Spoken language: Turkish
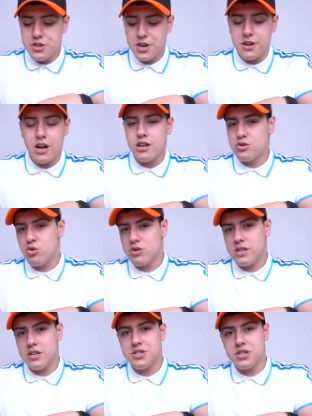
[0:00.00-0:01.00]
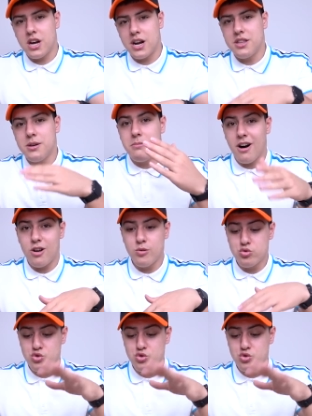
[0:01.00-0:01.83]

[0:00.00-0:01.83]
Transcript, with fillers: Dışarıya az çok ses çıkardığı malum